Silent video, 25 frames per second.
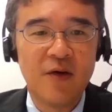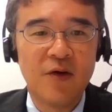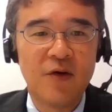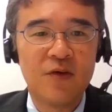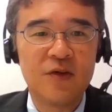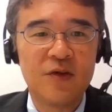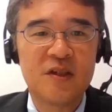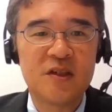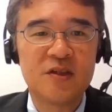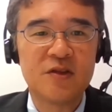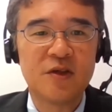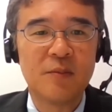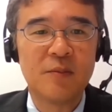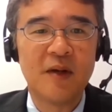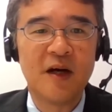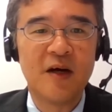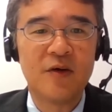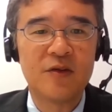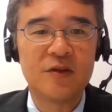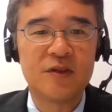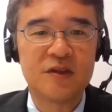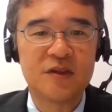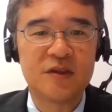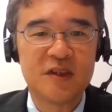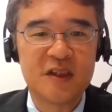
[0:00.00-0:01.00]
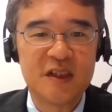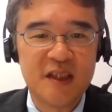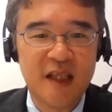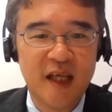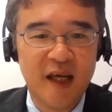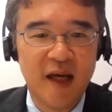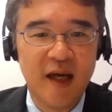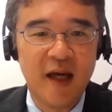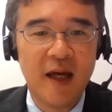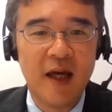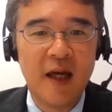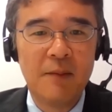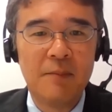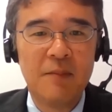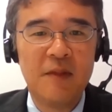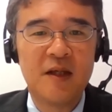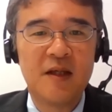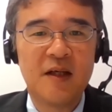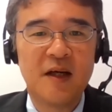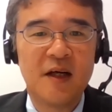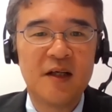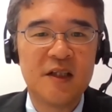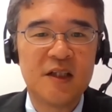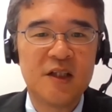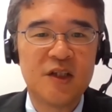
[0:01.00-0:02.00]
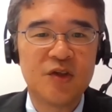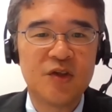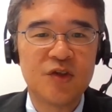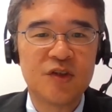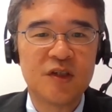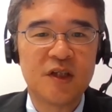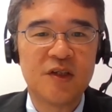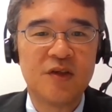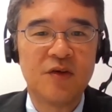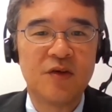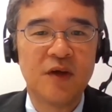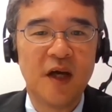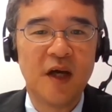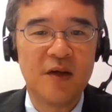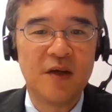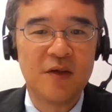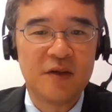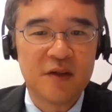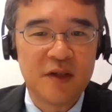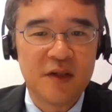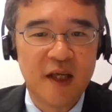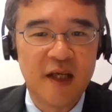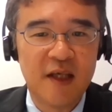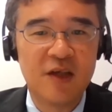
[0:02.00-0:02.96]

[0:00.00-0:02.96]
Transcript: 本日の場を通じて民間事業者における